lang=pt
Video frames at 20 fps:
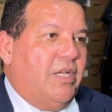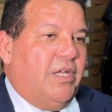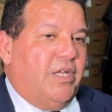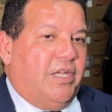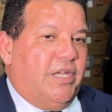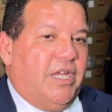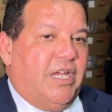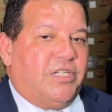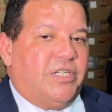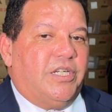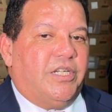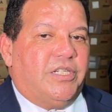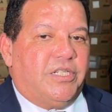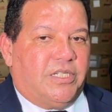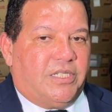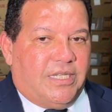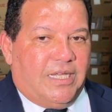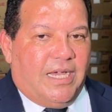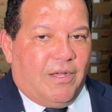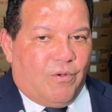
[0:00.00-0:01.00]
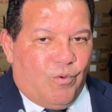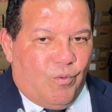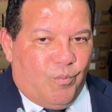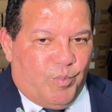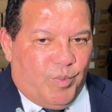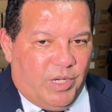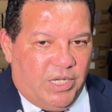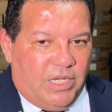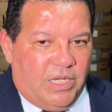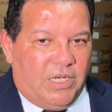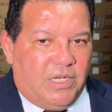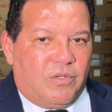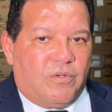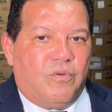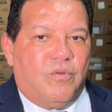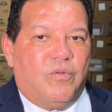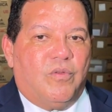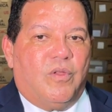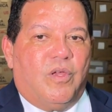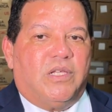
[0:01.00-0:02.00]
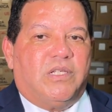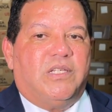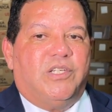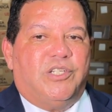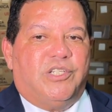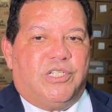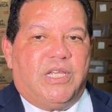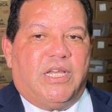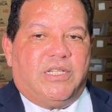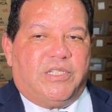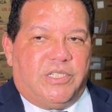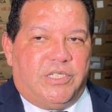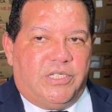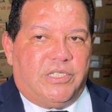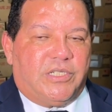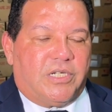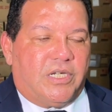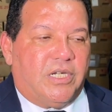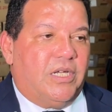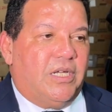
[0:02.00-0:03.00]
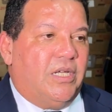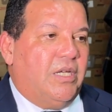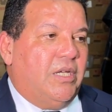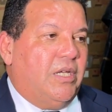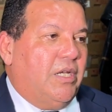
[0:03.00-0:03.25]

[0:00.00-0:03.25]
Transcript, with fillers: E a gente está acompanhando com nossa estatística